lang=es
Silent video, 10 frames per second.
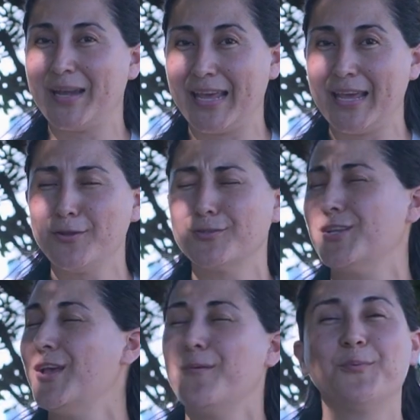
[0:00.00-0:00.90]
para
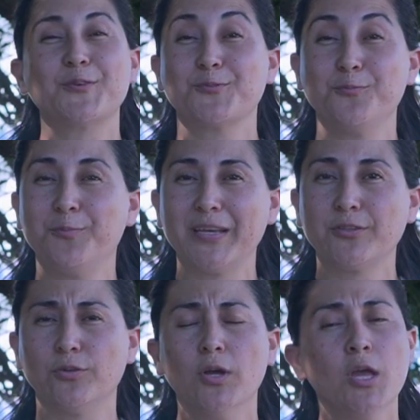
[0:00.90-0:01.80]
ellos, por
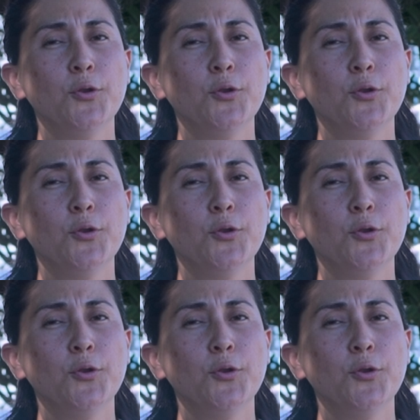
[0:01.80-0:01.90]
supuesto.